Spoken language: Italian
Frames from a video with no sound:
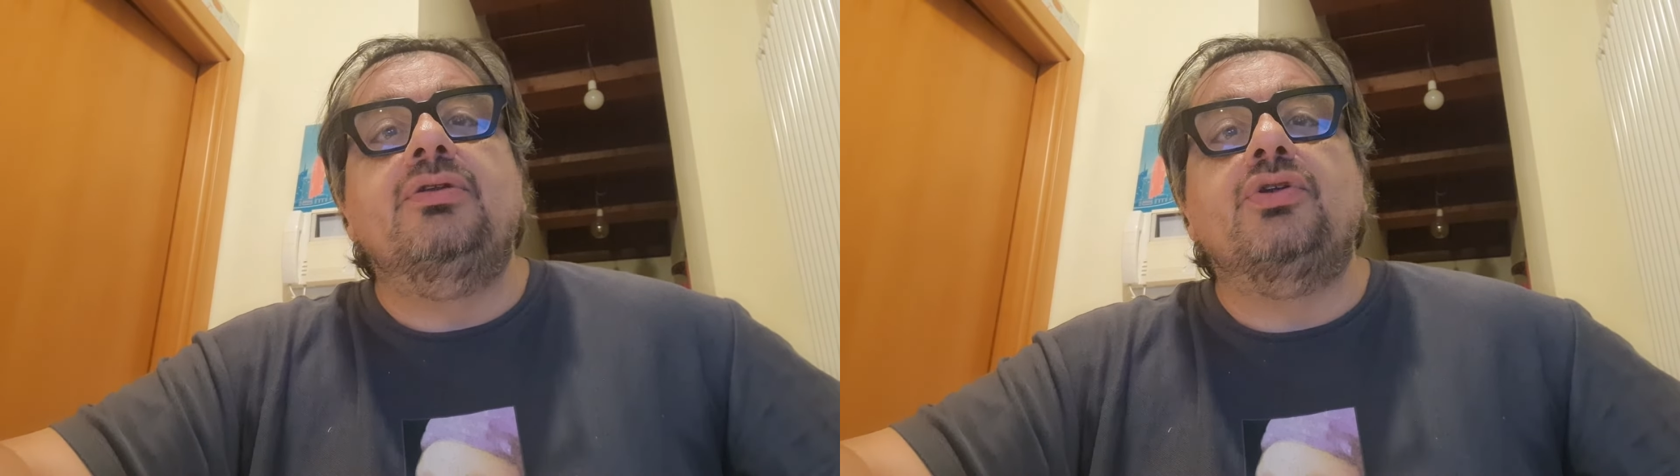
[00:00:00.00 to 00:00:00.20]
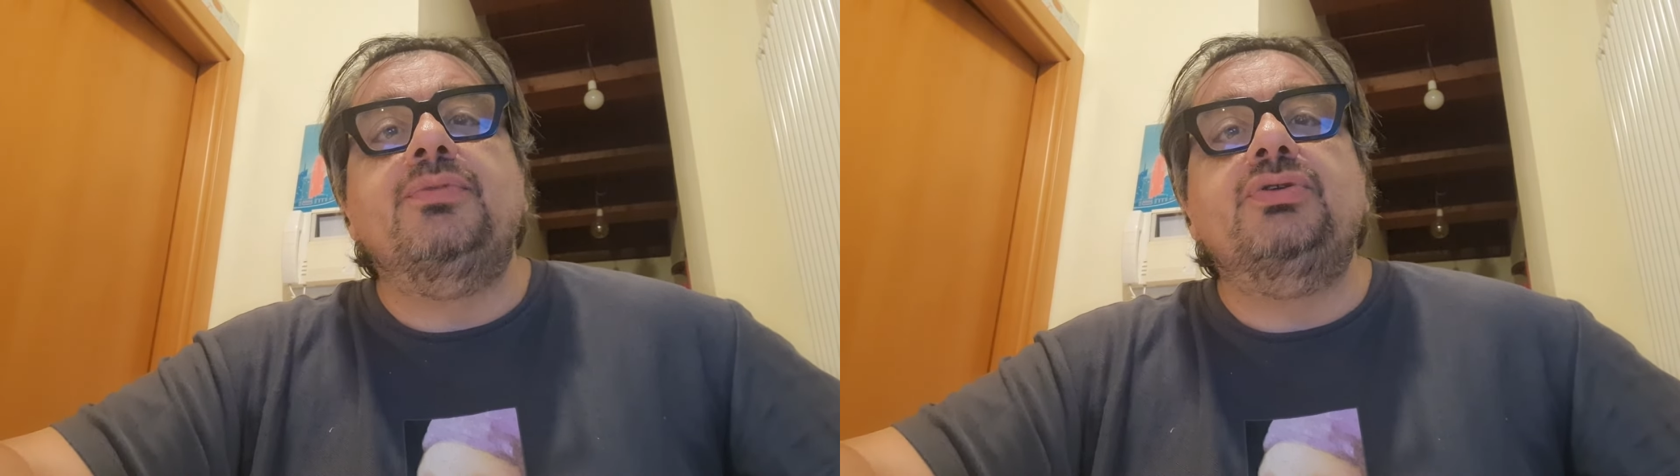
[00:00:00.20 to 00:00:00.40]

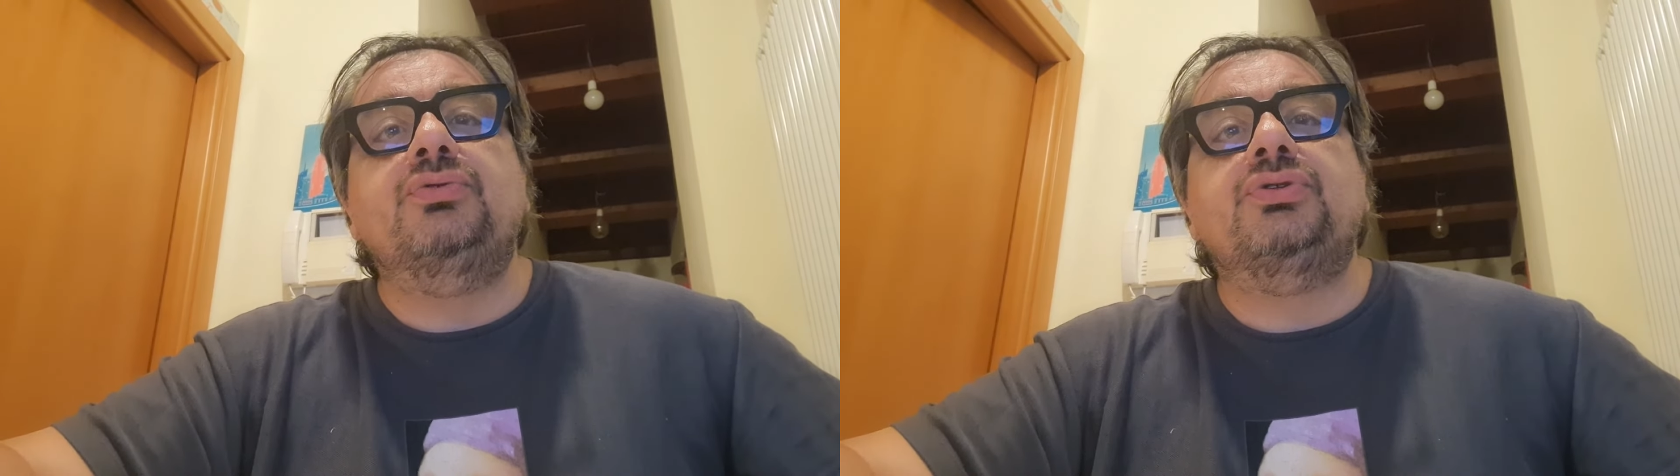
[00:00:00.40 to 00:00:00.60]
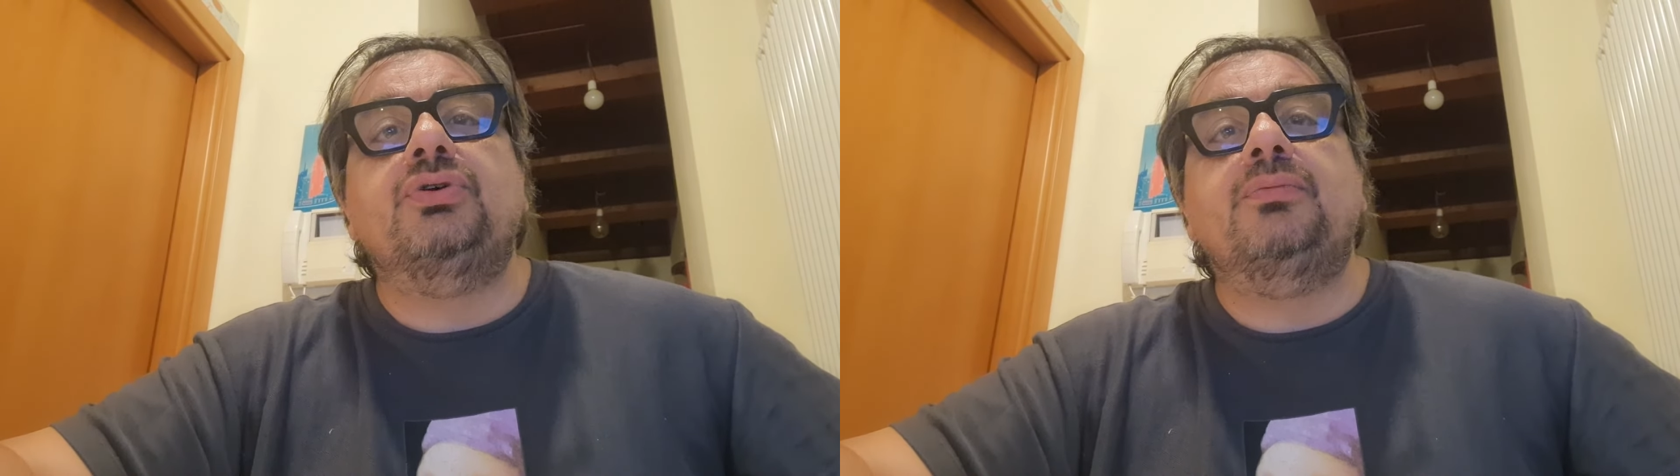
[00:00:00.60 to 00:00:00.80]
nono
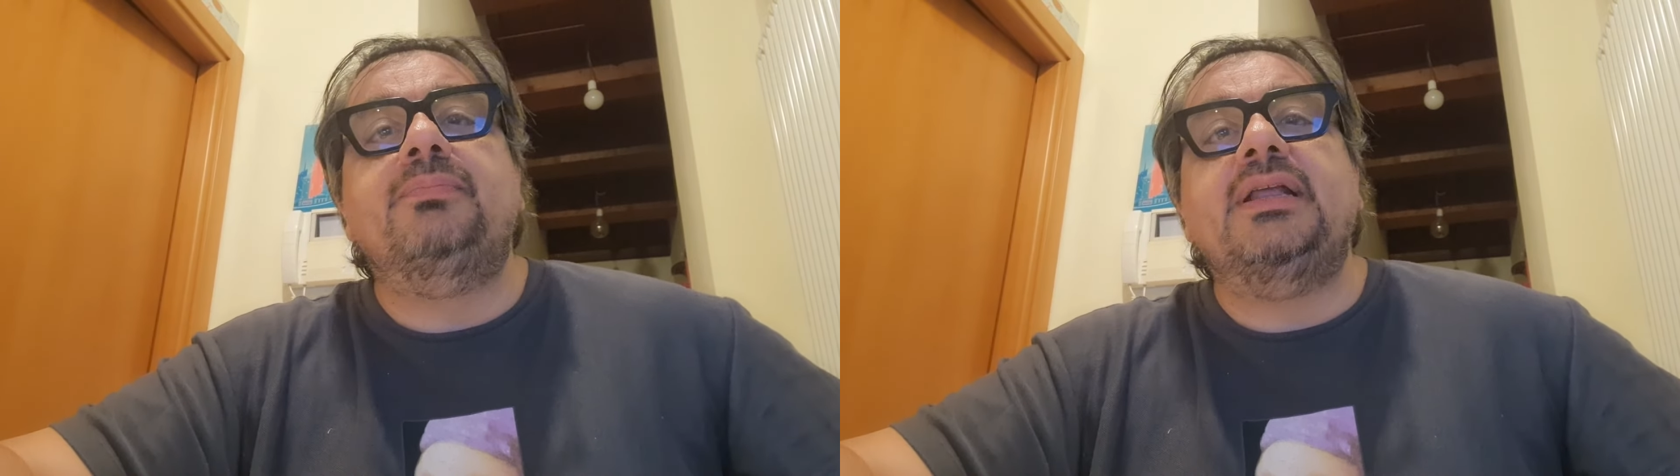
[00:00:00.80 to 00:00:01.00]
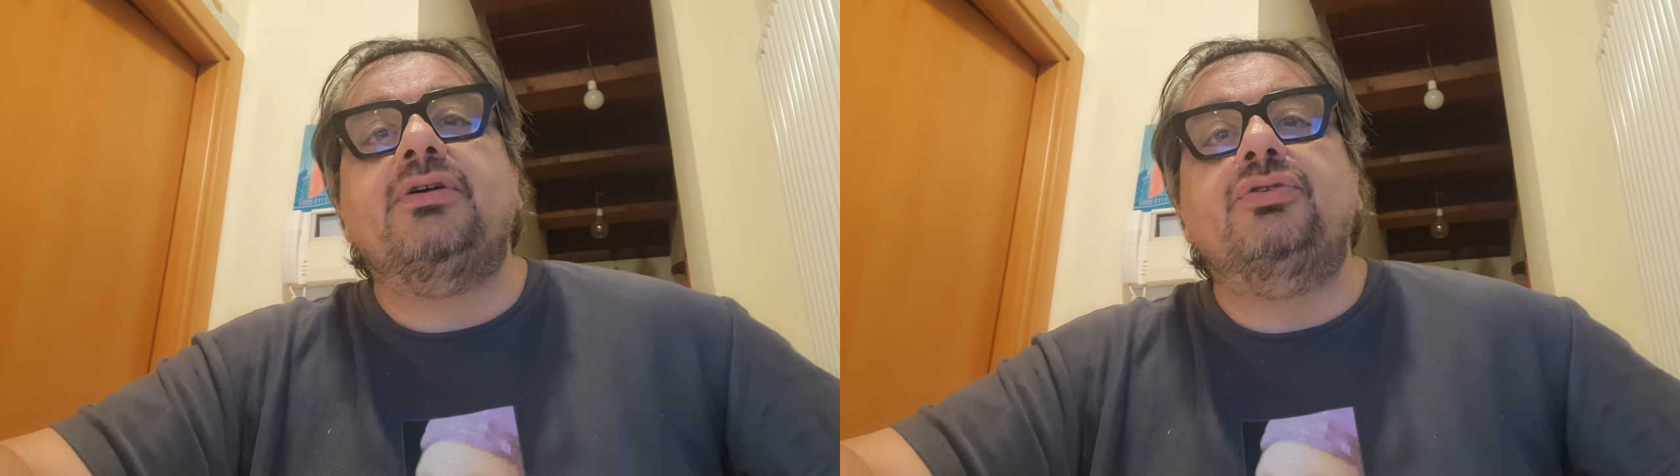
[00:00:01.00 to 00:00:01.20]
minuto
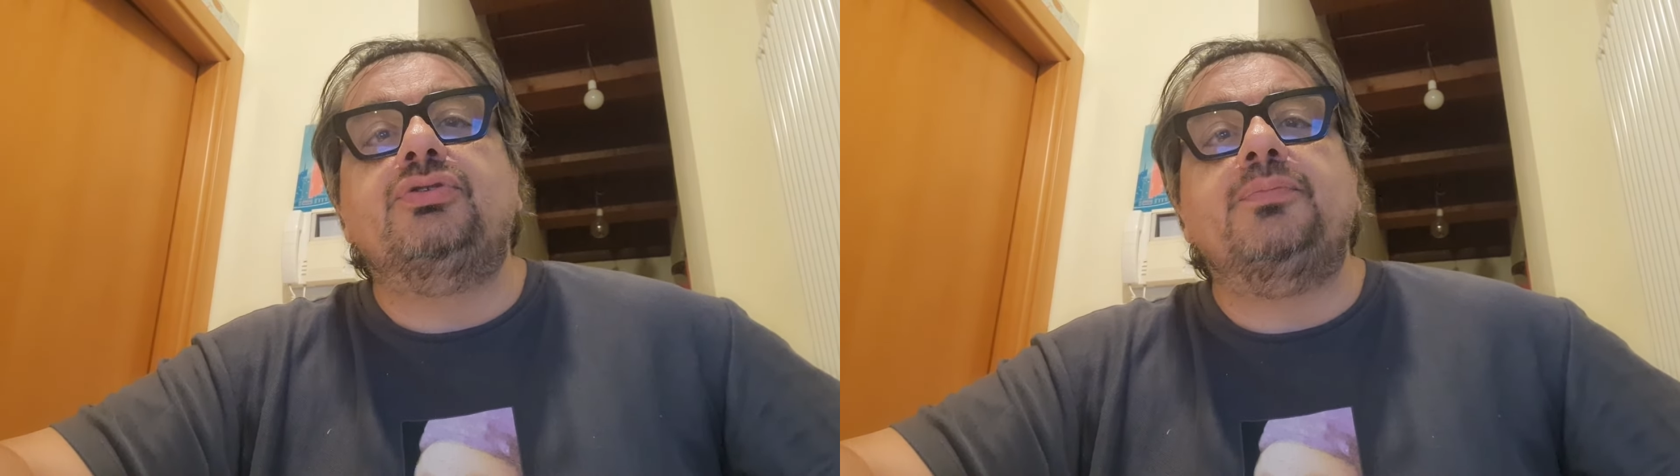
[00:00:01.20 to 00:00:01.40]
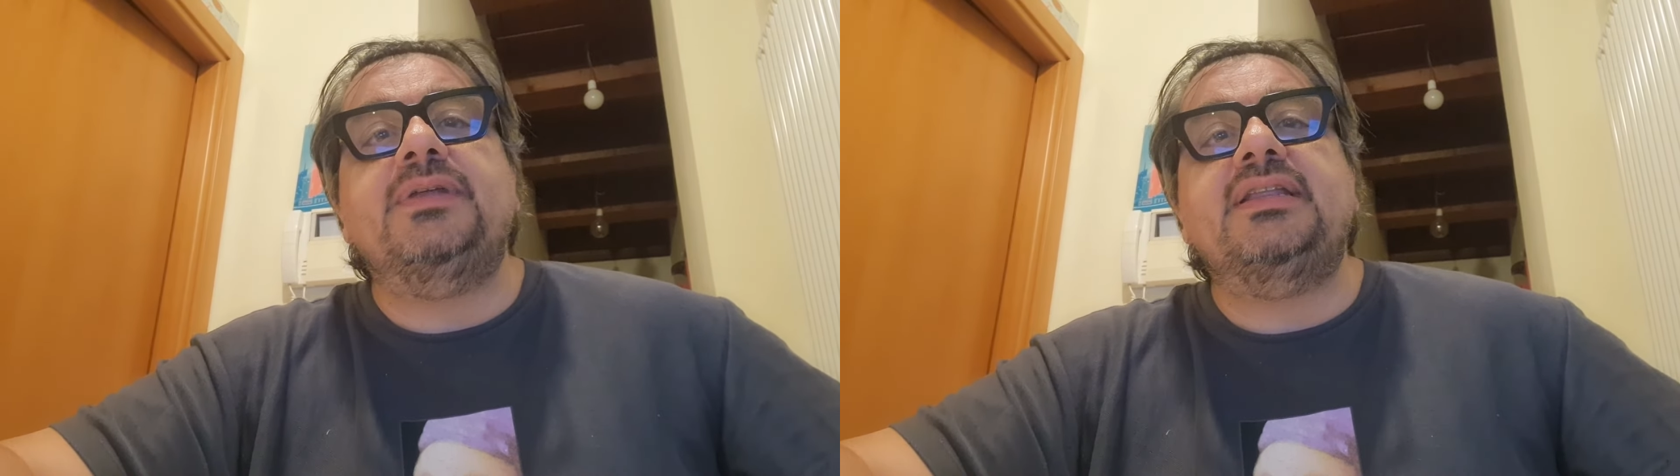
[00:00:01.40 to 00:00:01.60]
bel
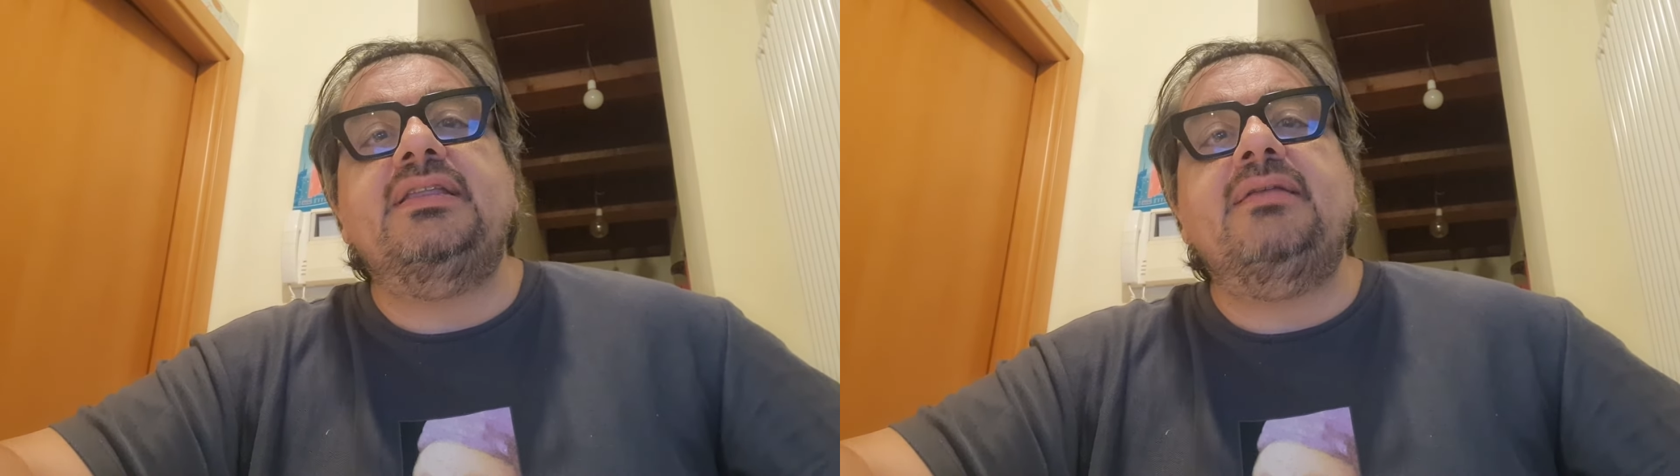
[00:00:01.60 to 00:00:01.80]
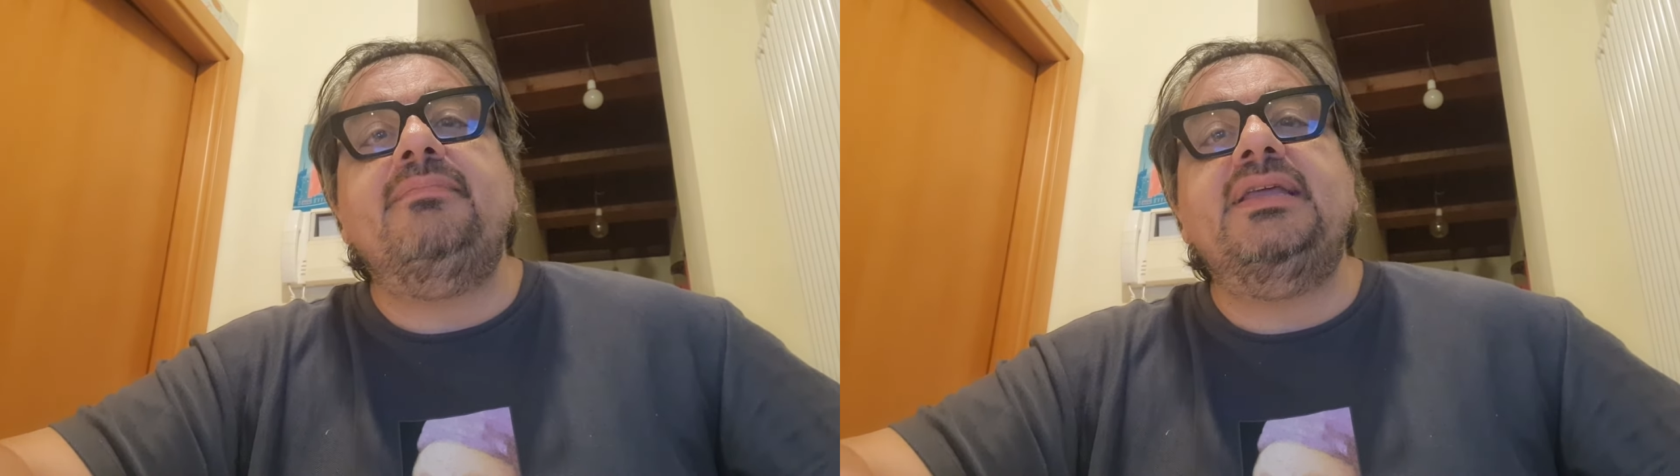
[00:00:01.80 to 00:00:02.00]

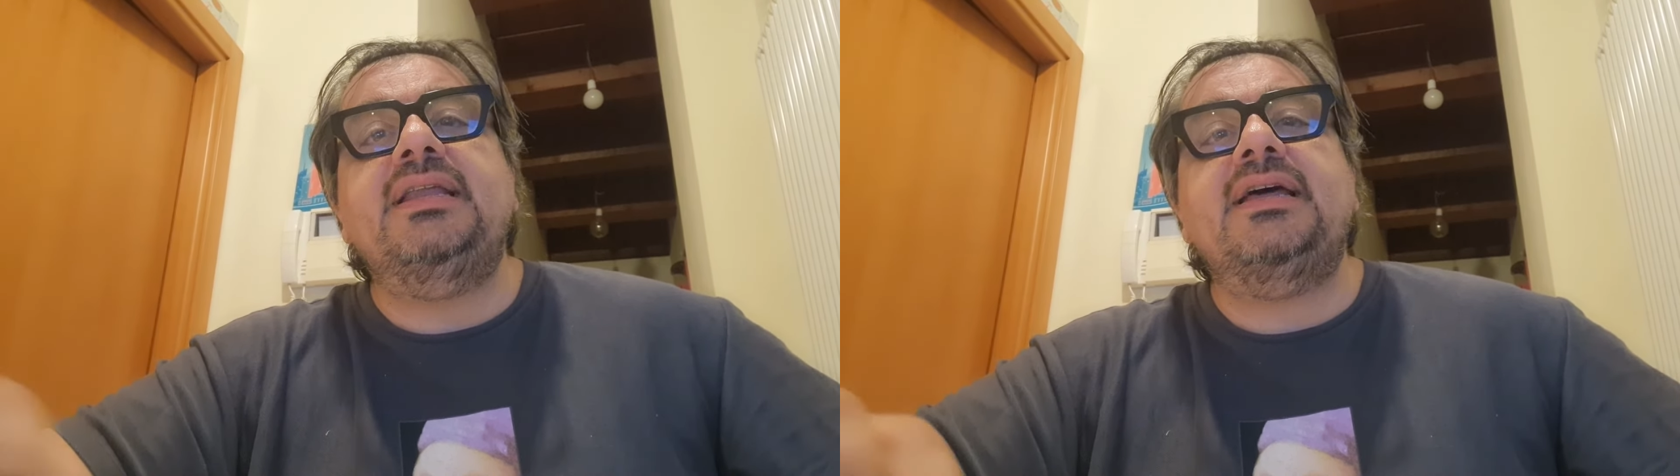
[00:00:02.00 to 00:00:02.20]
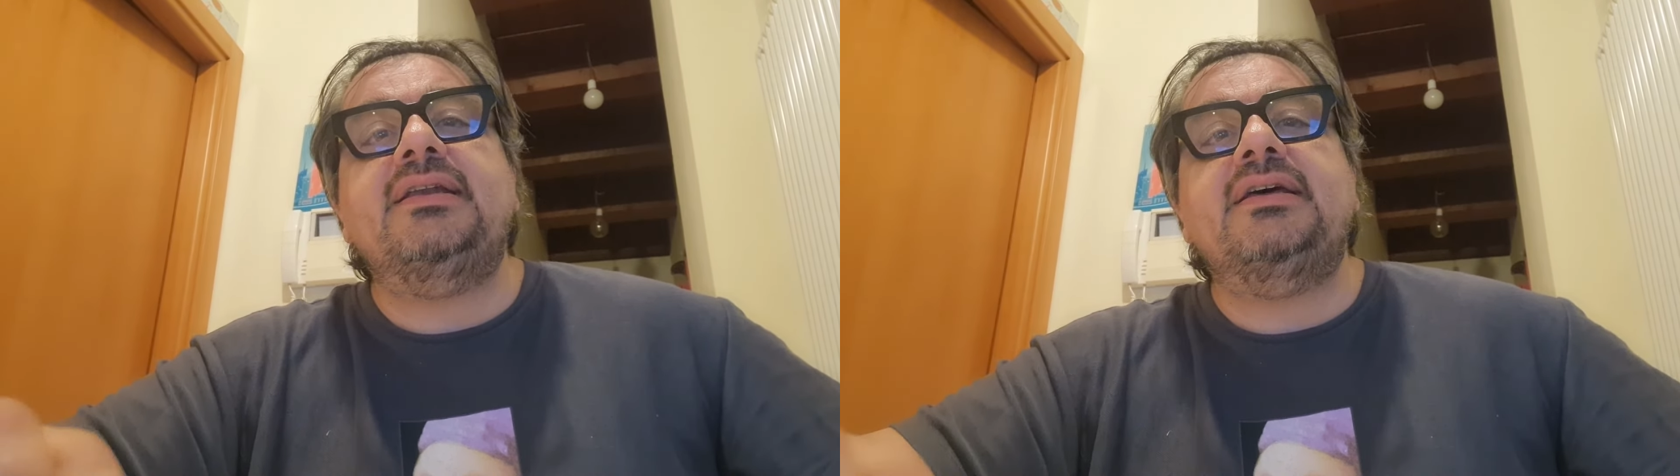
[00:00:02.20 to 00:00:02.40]
contropiede del
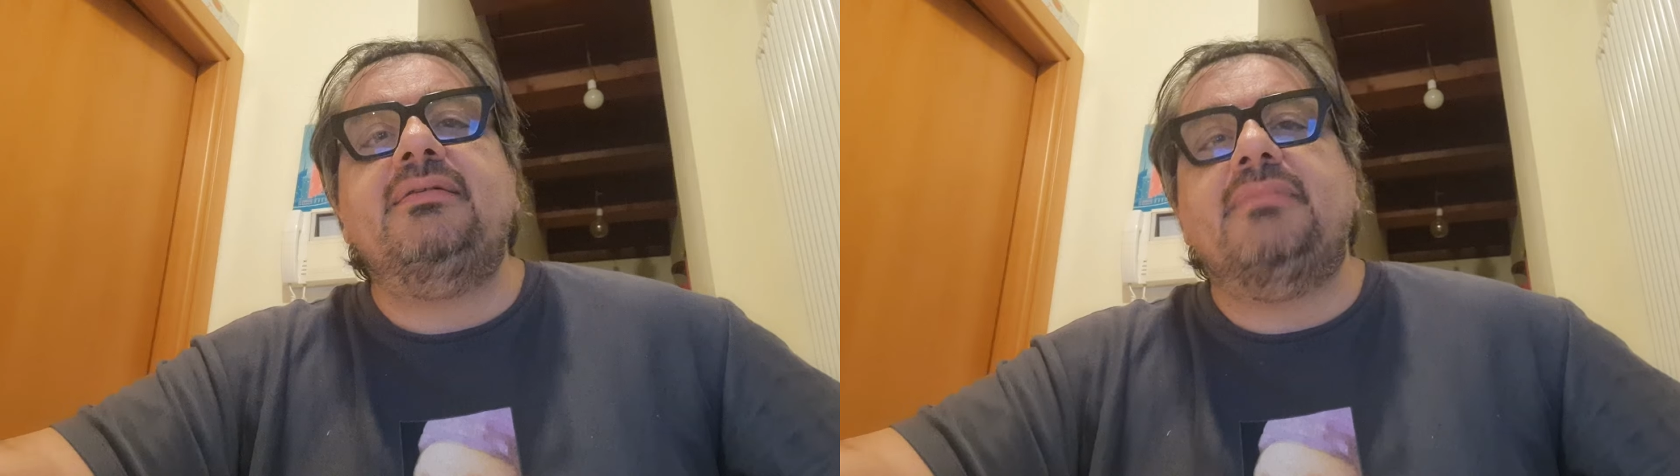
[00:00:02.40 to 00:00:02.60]
Milan